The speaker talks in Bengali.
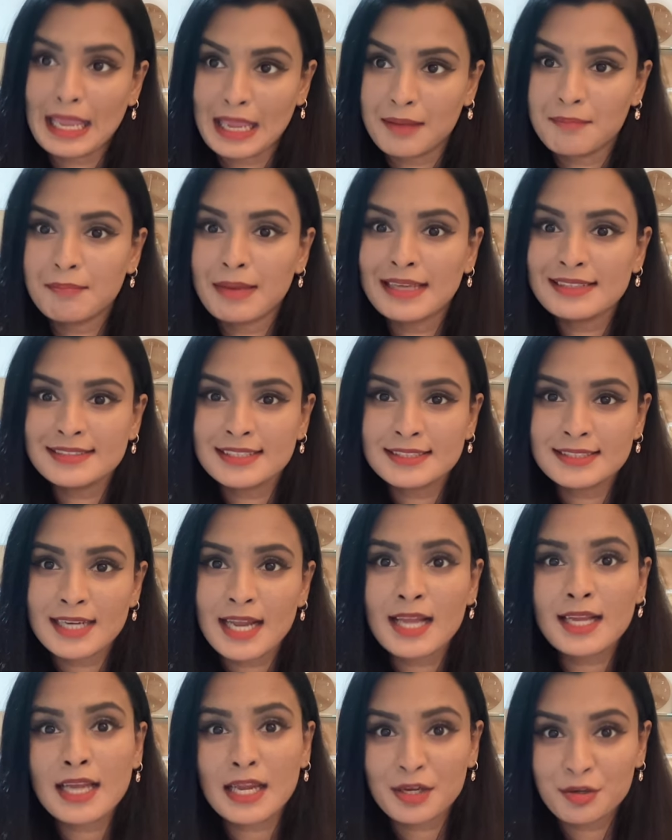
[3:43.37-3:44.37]
এম্বাসি
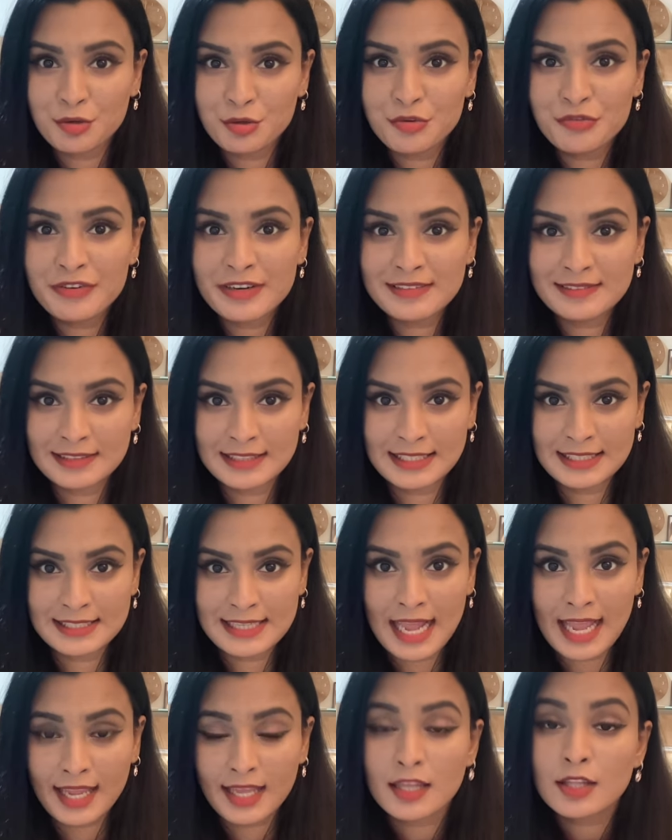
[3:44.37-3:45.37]
ট্র্যাক আর ইউনিভার্সিটি
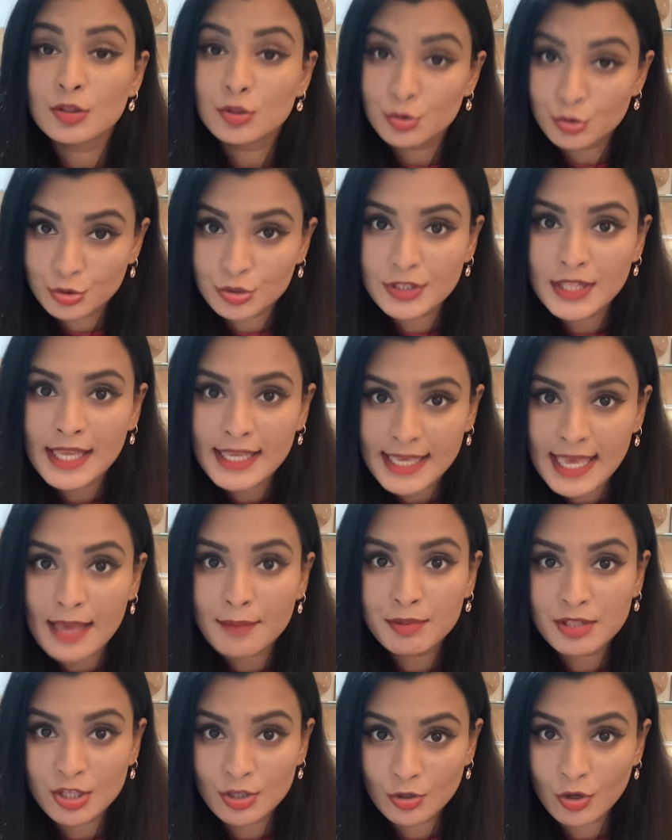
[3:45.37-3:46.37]
ট্র্যাক দুটোতেই কি
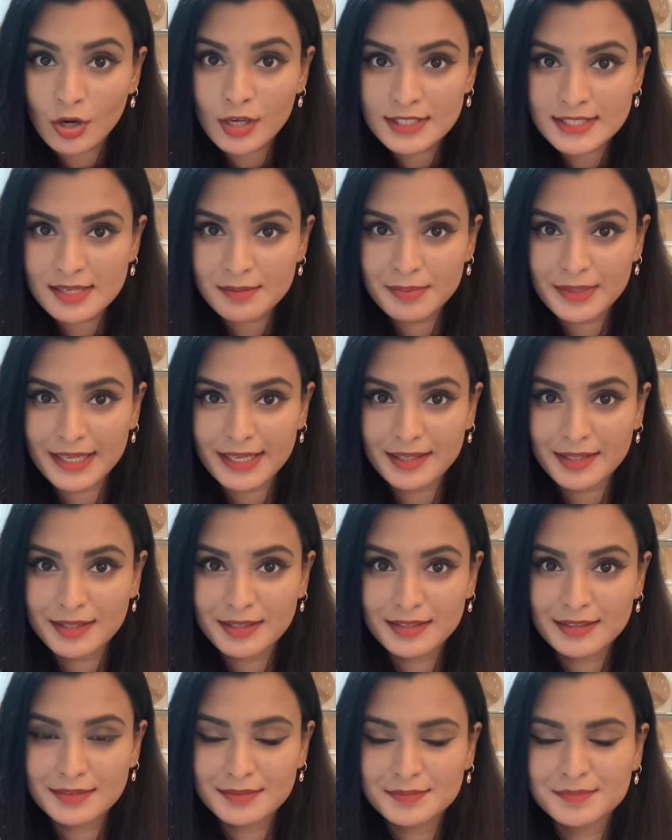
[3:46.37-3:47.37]
আবেদন করা যাবে
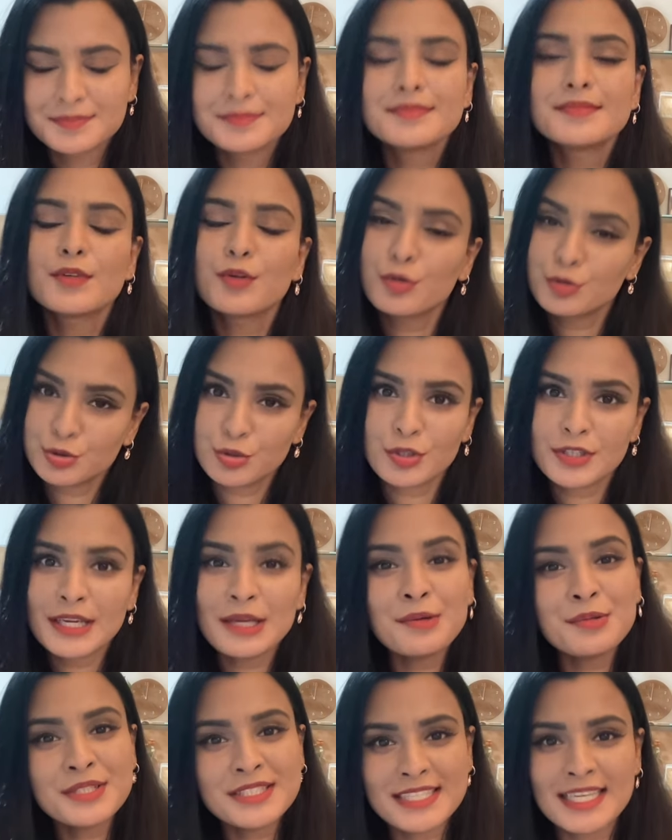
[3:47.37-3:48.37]
উত্তরটা
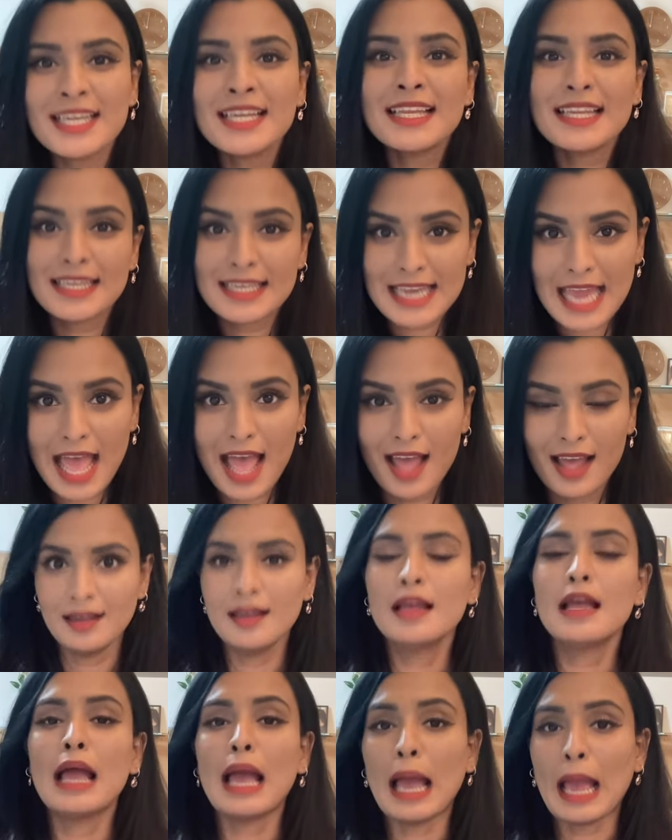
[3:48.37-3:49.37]
হচ্ছে না
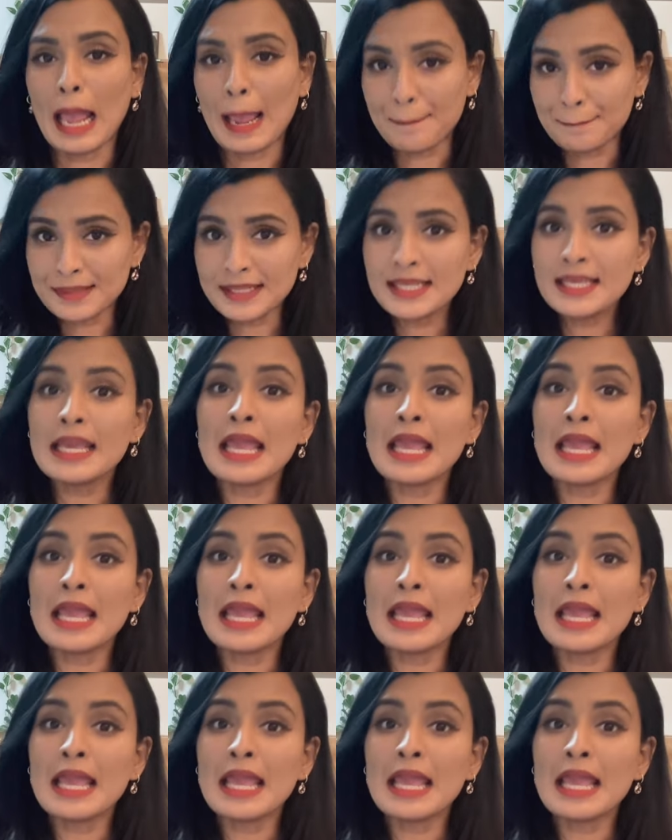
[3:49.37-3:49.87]
আপনি